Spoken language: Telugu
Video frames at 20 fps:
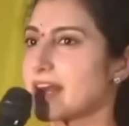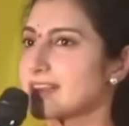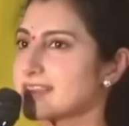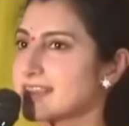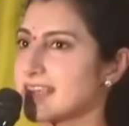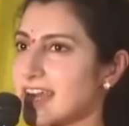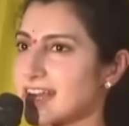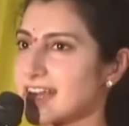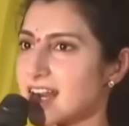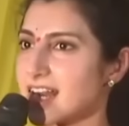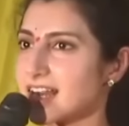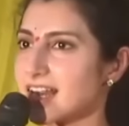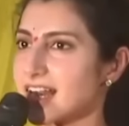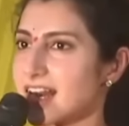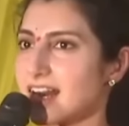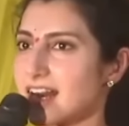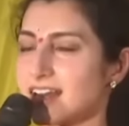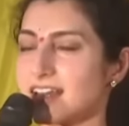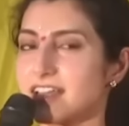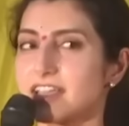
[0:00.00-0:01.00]

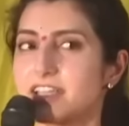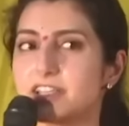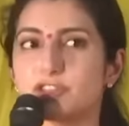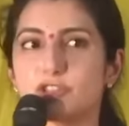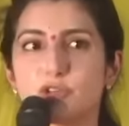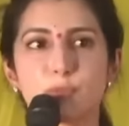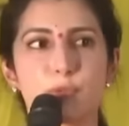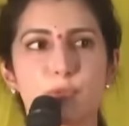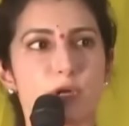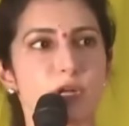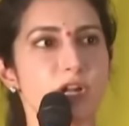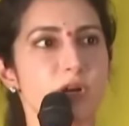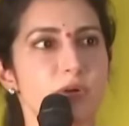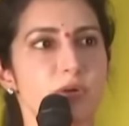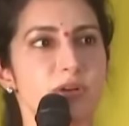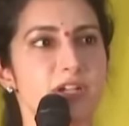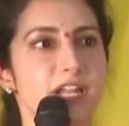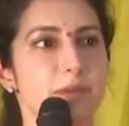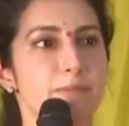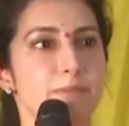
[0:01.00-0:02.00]
ప్రత్యేకంగా హిందూపూర్లో
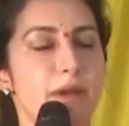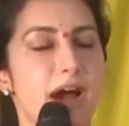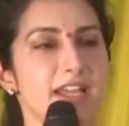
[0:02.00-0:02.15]
ఉండే